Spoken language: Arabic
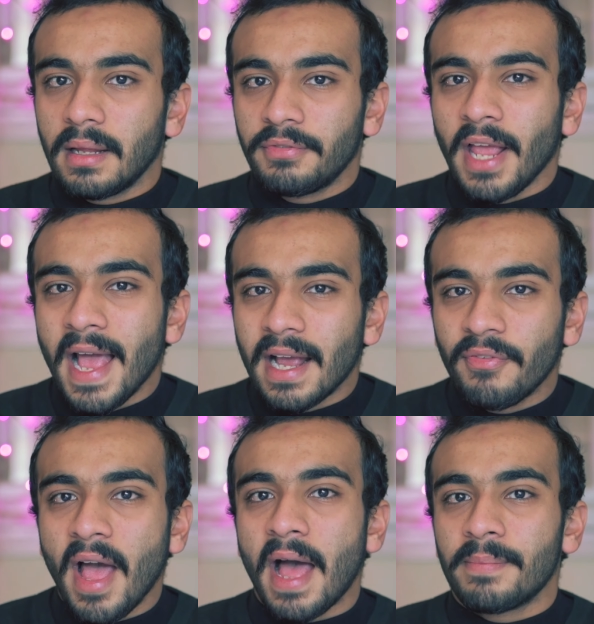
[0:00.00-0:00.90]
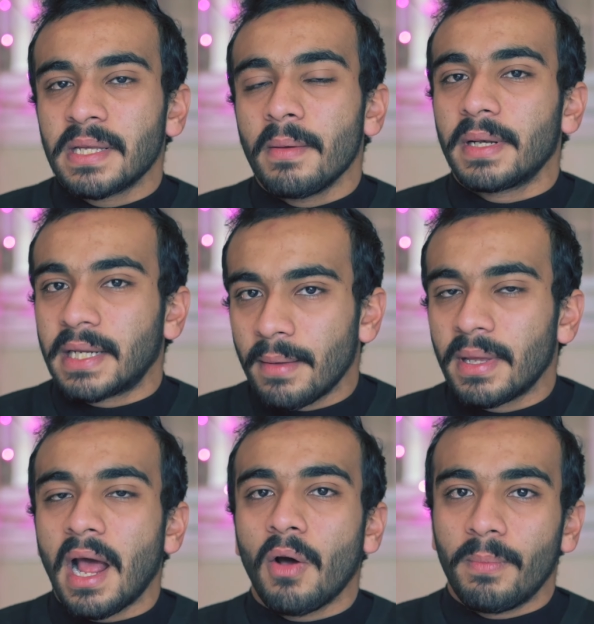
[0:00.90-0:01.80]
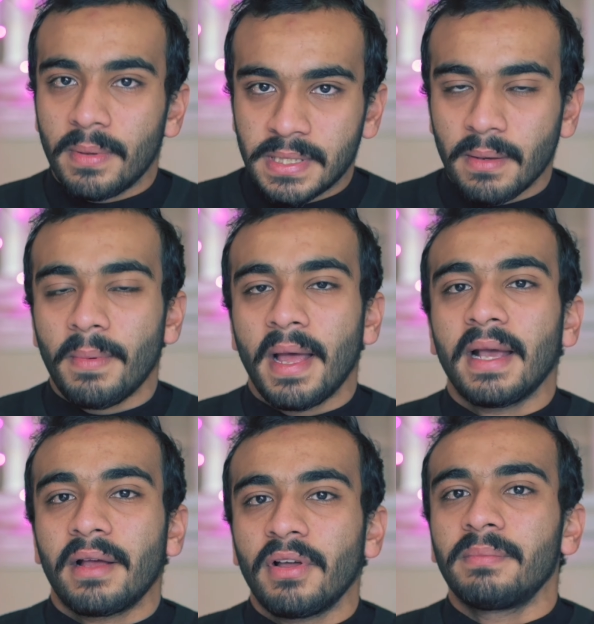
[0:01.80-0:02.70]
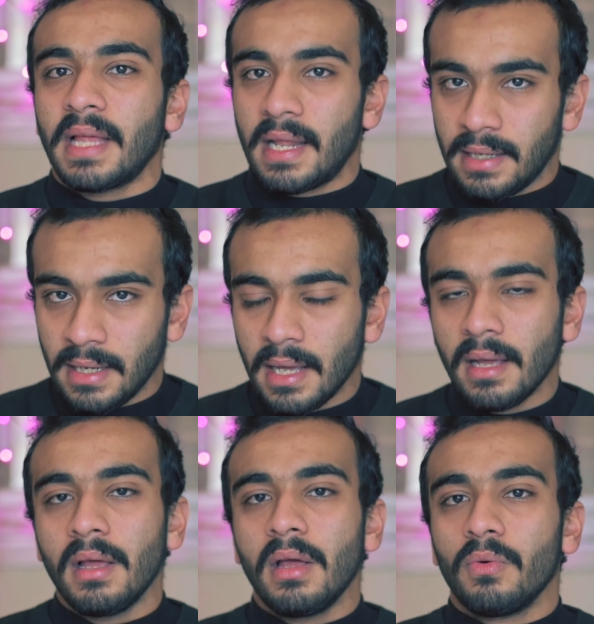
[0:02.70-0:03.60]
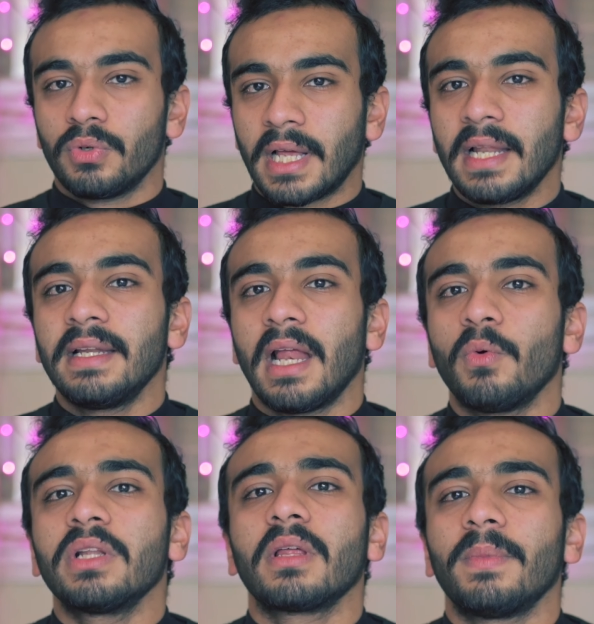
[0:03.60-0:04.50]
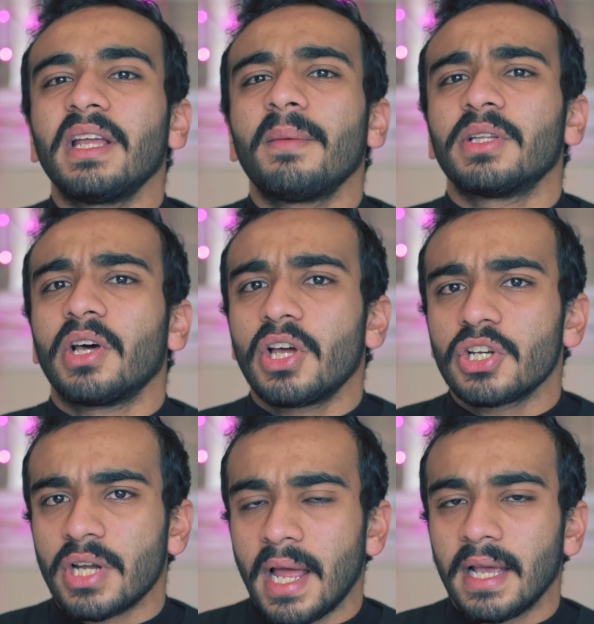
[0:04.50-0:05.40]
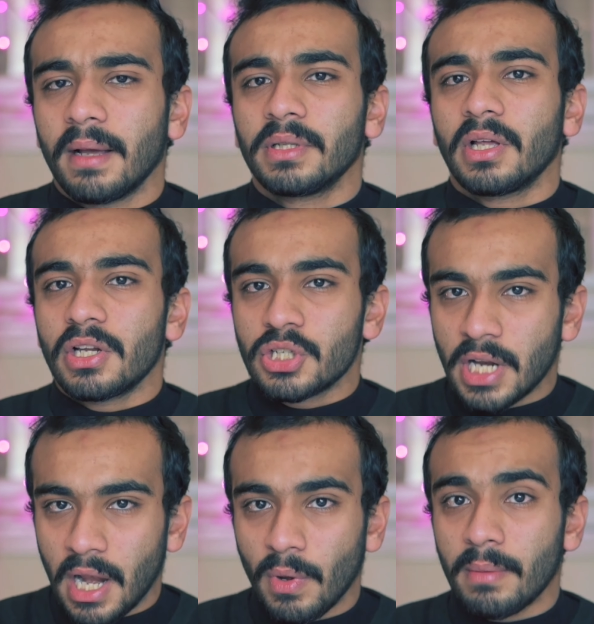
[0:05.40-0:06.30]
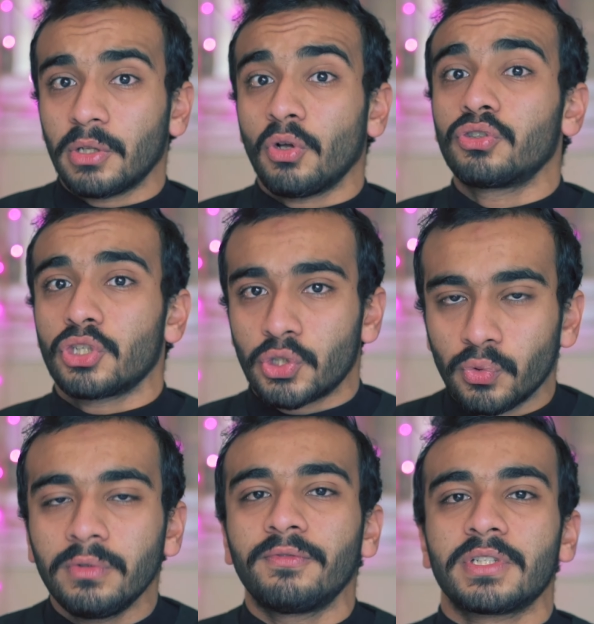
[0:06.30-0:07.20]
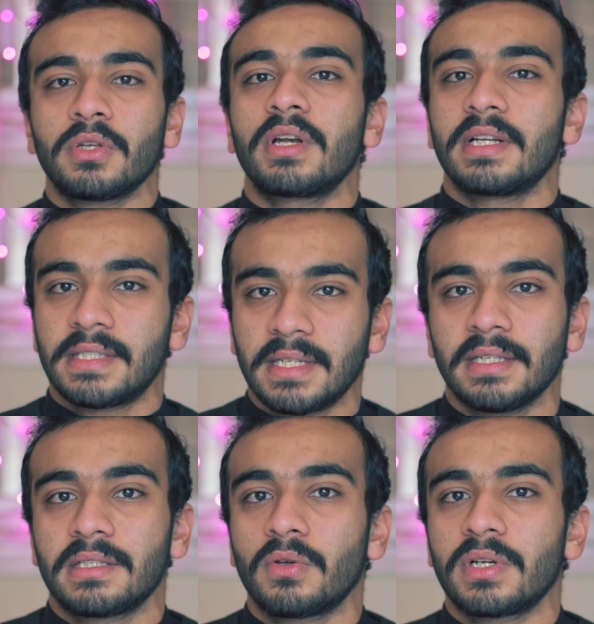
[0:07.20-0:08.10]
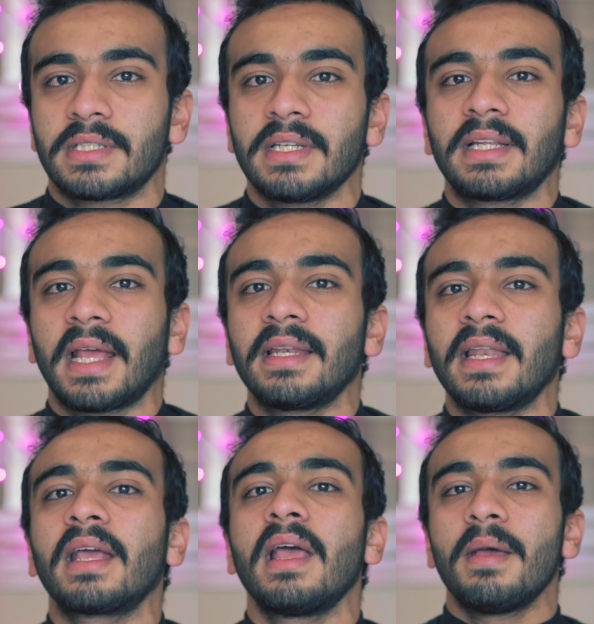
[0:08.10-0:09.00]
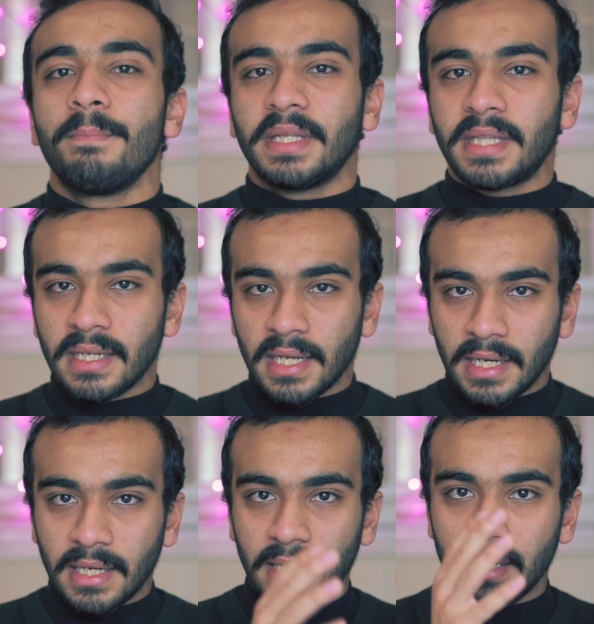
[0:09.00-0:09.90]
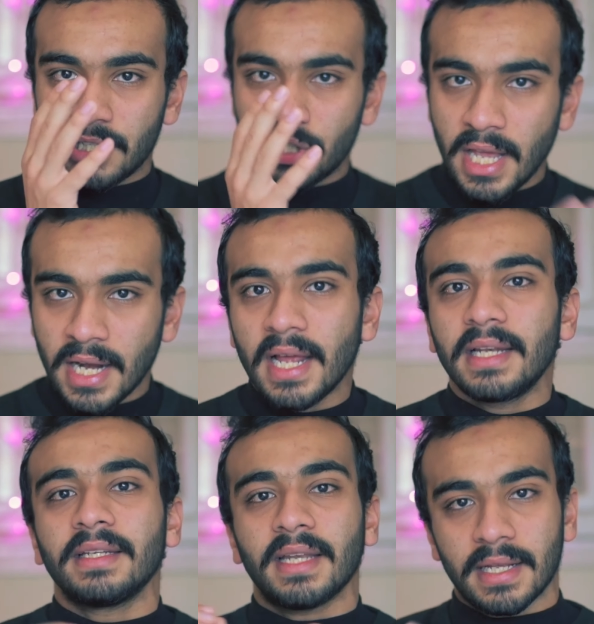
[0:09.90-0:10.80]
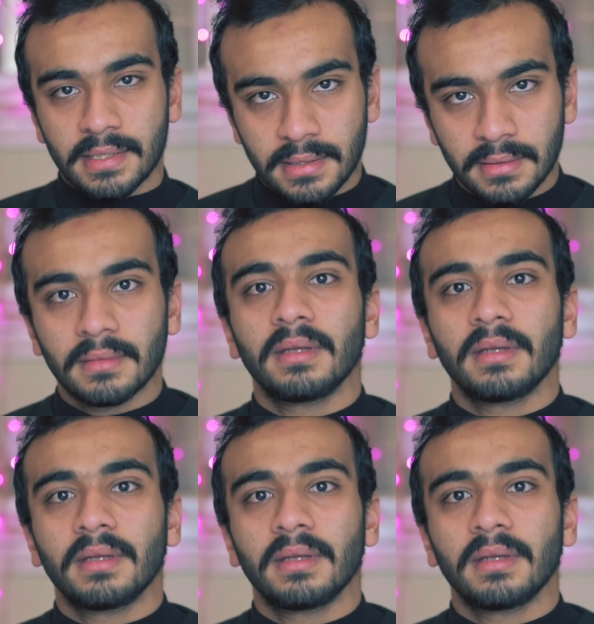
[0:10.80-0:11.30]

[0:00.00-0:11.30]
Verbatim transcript: في حاجه فقعه بسبب الكاميرا او بسبب حاجه فاهم تقللها وتخلي الالوان طبيعيه ما تغيرش حاجه ما تغيرش الالوان ما تحطش تون في صور الستريت صور الستريت كانك بتنقل الشارع للناس